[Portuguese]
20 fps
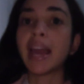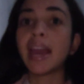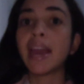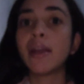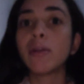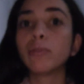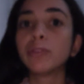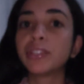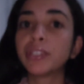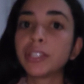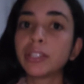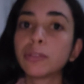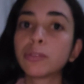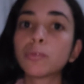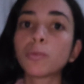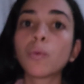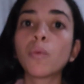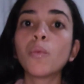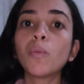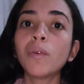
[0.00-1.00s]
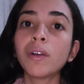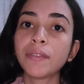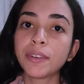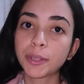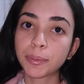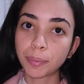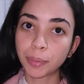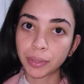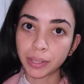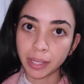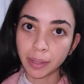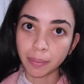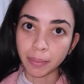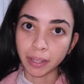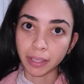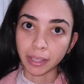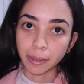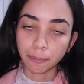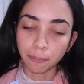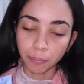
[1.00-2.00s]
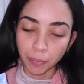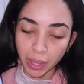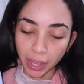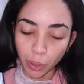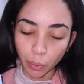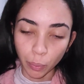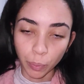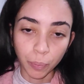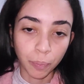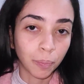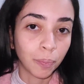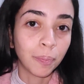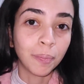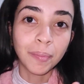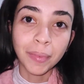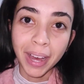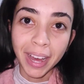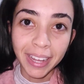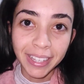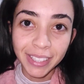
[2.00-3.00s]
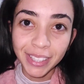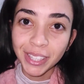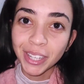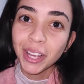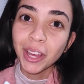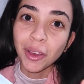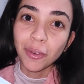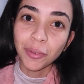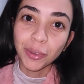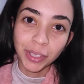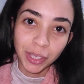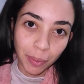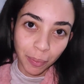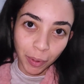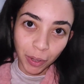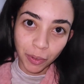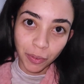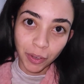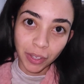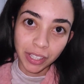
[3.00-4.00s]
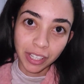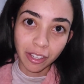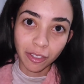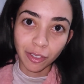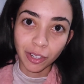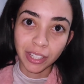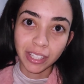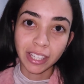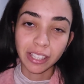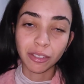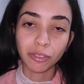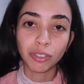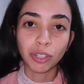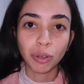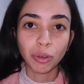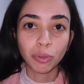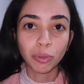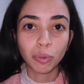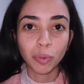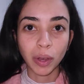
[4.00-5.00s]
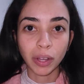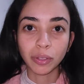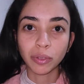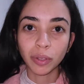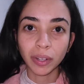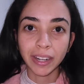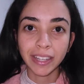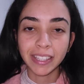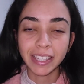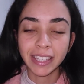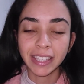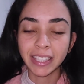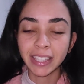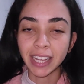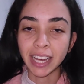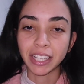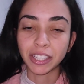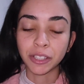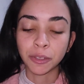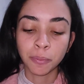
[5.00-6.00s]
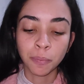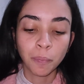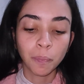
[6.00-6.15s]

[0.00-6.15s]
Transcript: Eu utilizo uma vez por semana eu, mas você pode fazer a atualização de acordo com a sua necessidade.